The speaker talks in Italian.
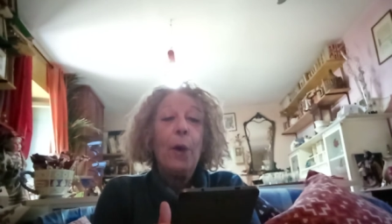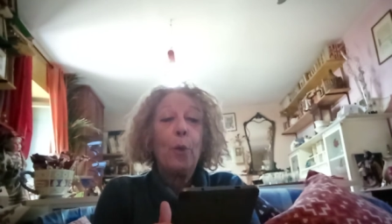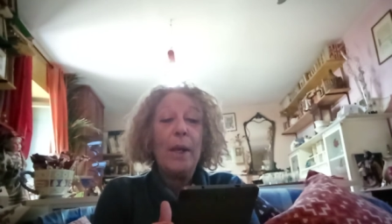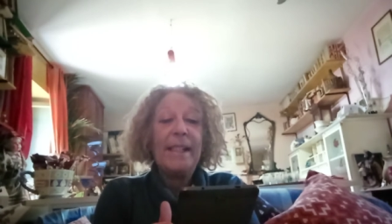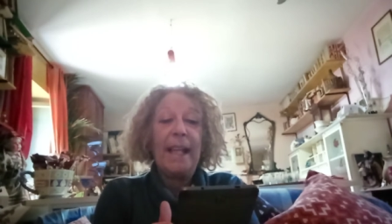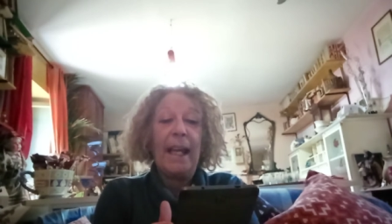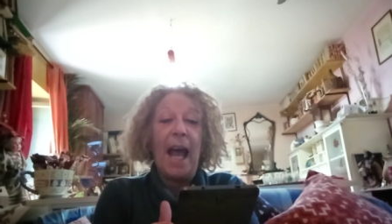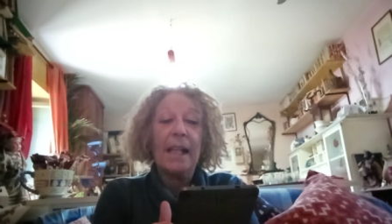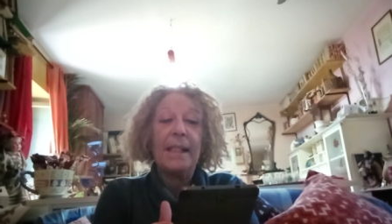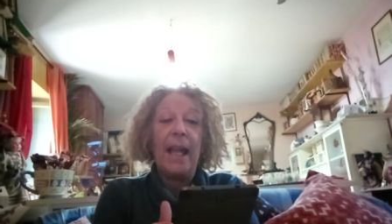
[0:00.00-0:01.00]
Queste
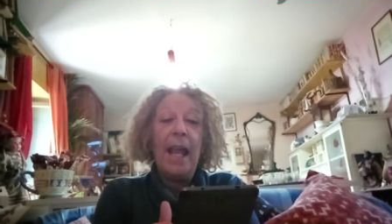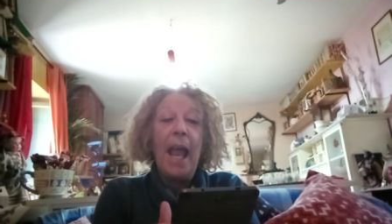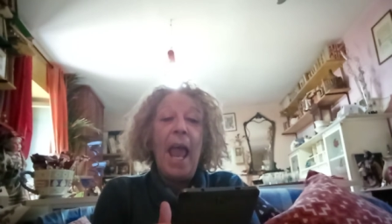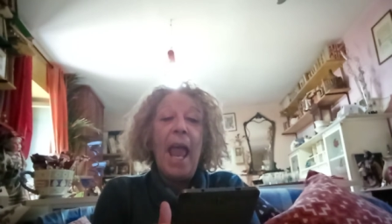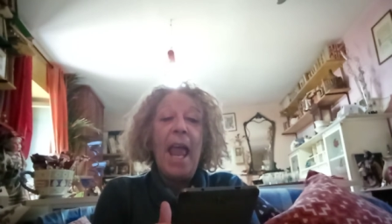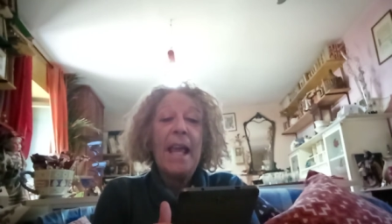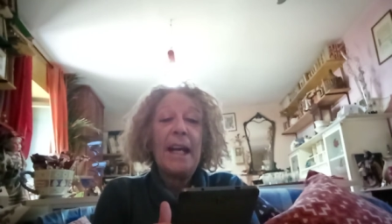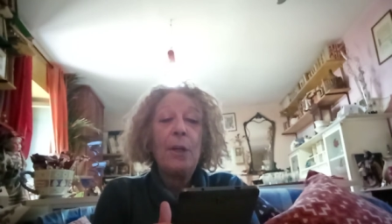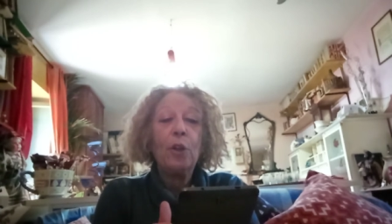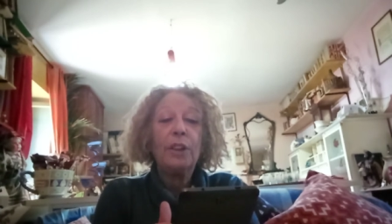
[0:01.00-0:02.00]
case
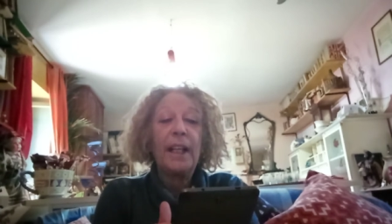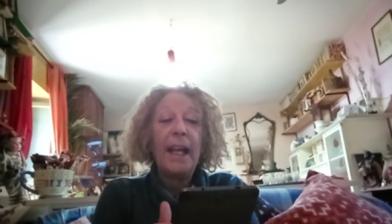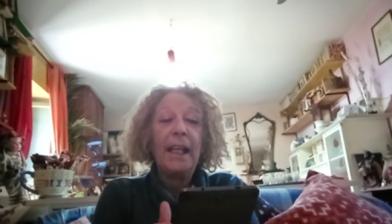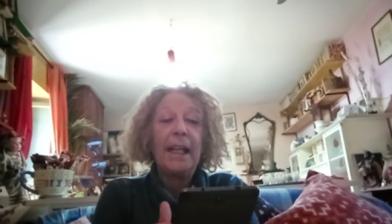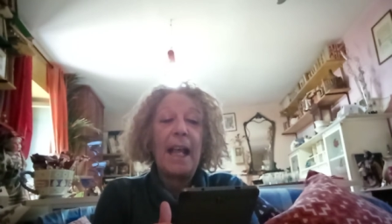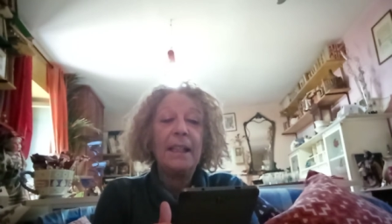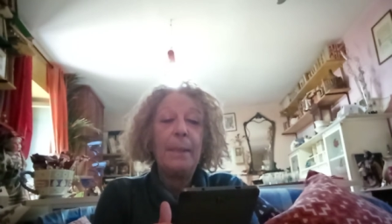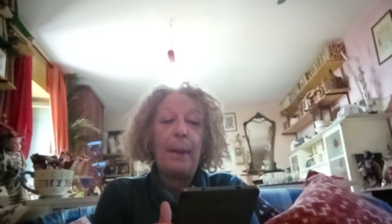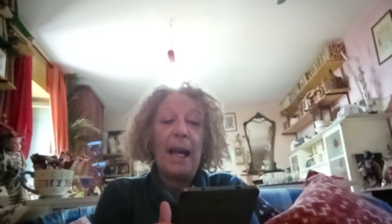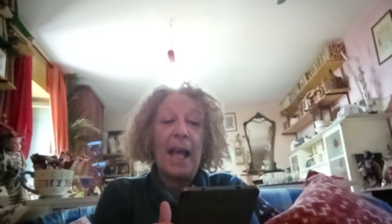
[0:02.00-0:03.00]
erano tre
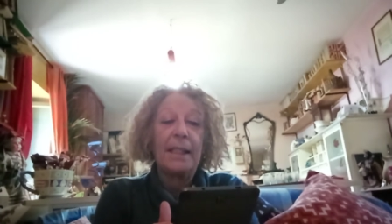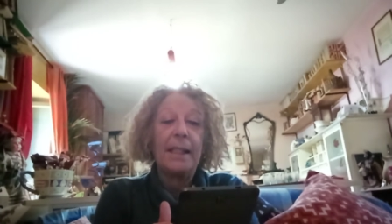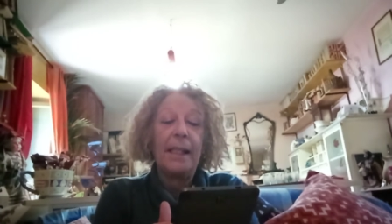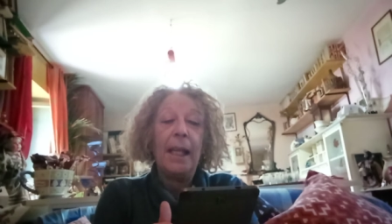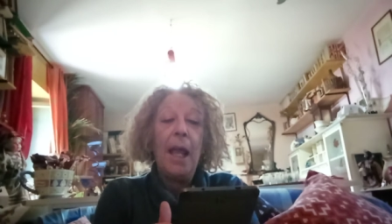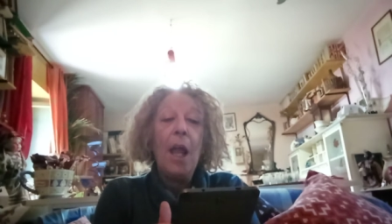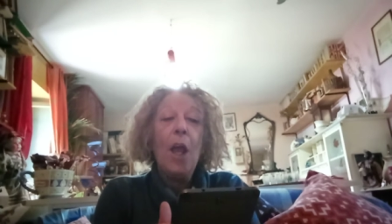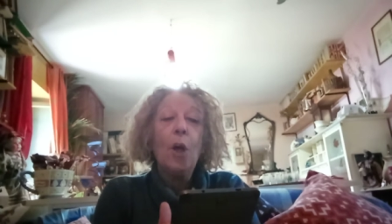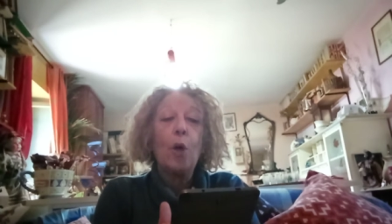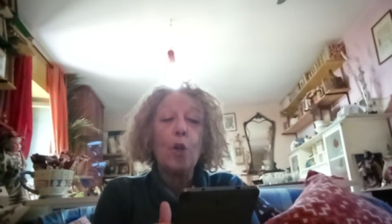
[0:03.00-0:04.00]
grandi palazzi
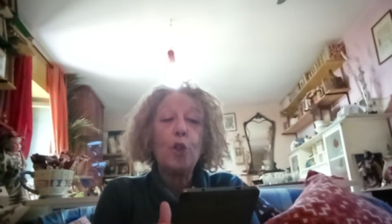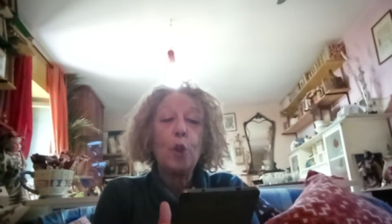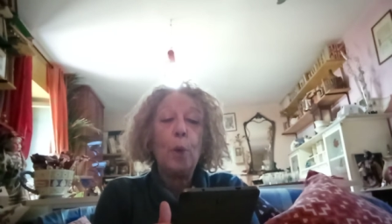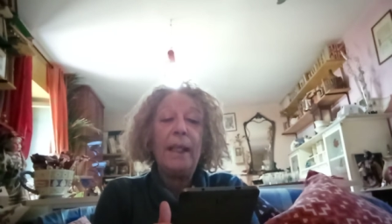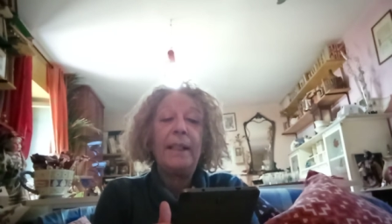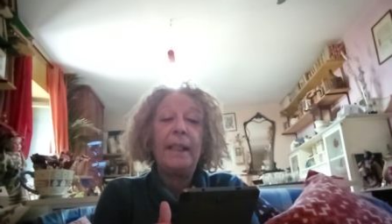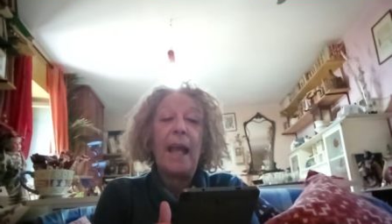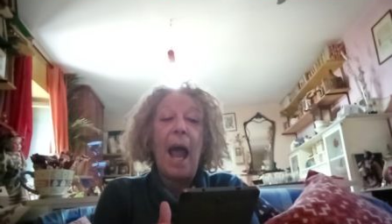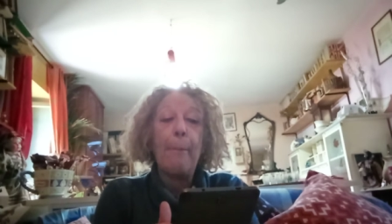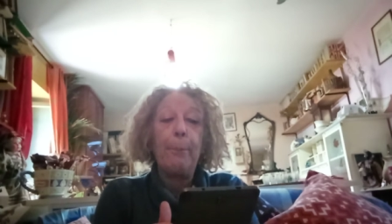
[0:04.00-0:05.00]

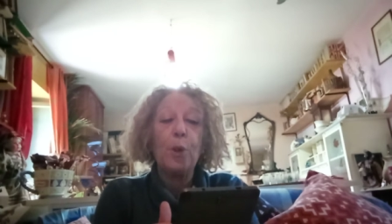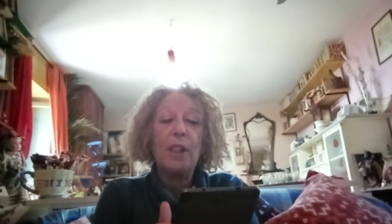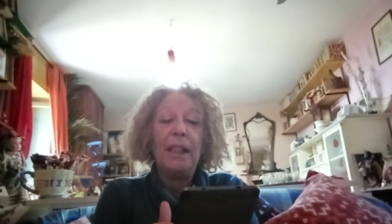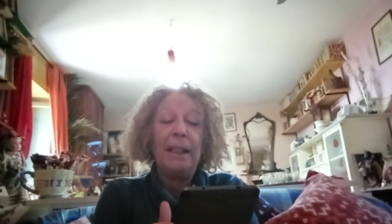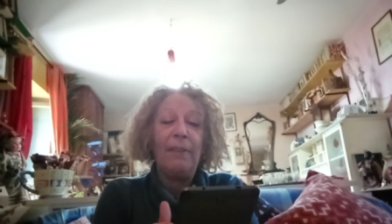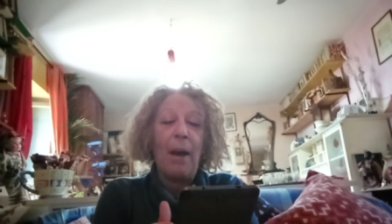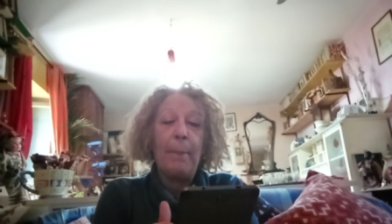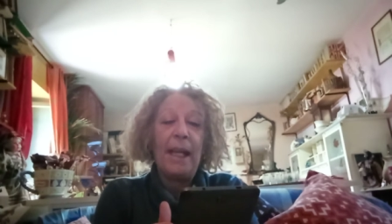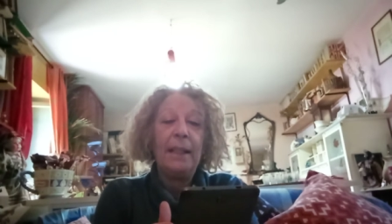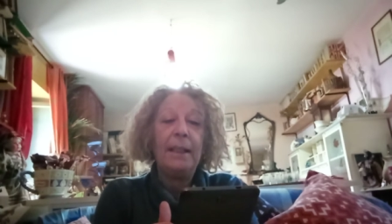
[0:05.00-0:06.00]
costruiti
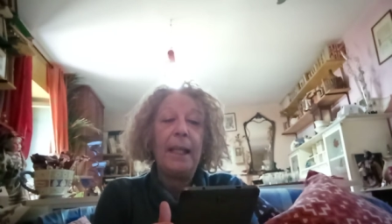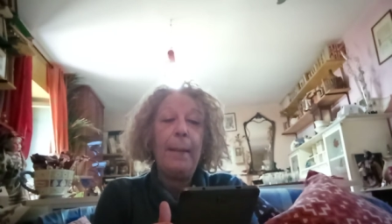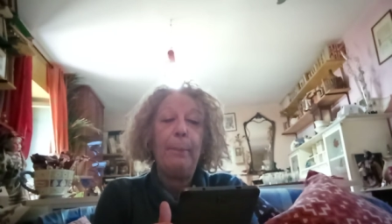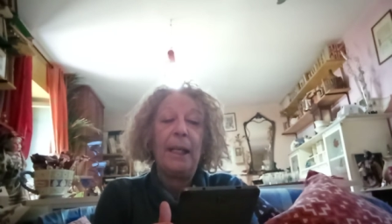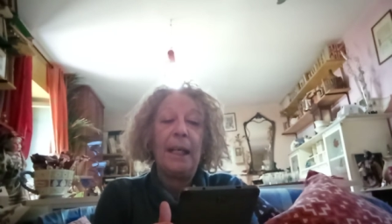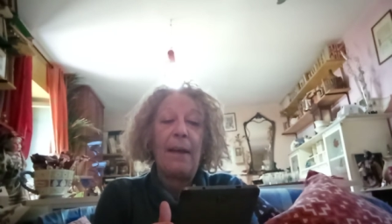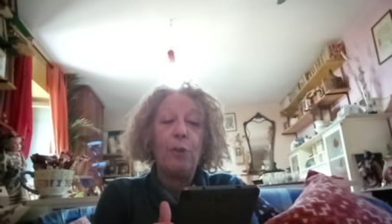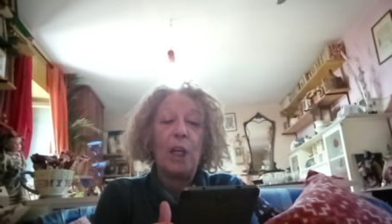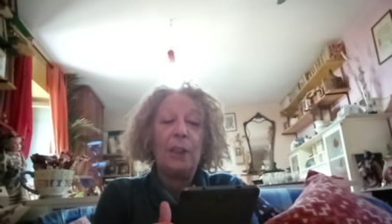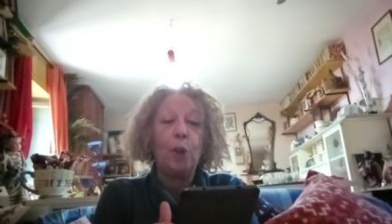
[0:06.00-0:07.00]
appositivamente per i
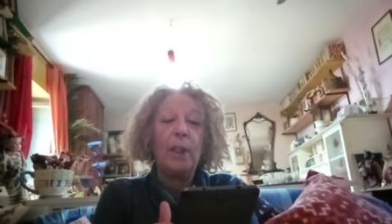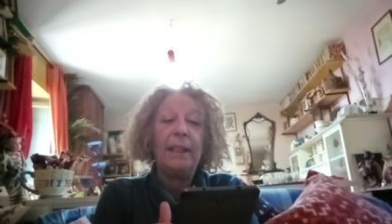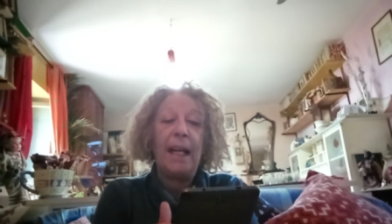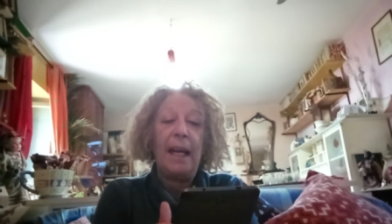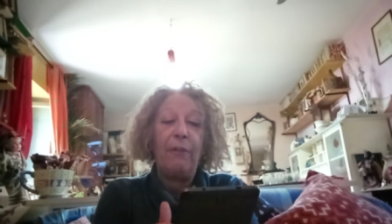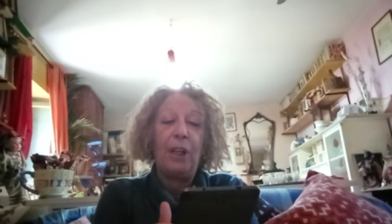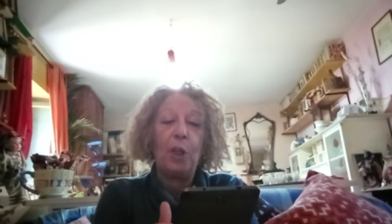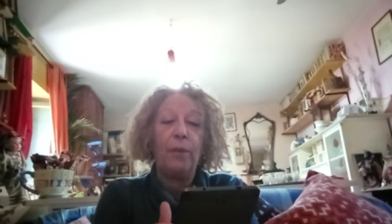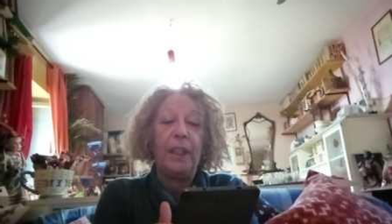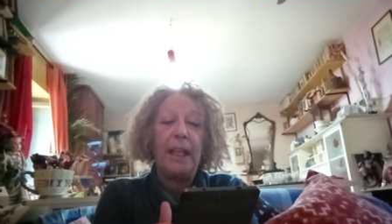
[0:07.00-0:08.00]
lavoratori delle
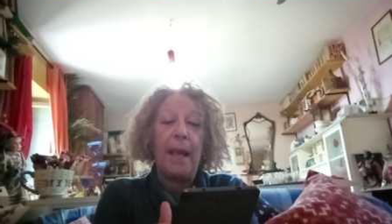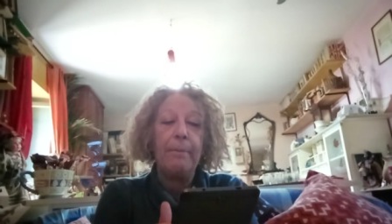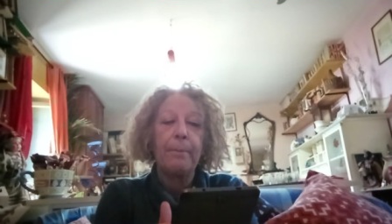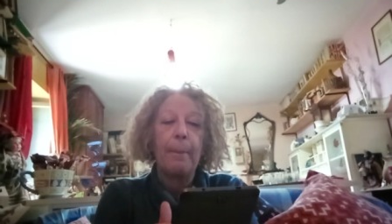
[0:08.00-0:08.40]
ferrovie,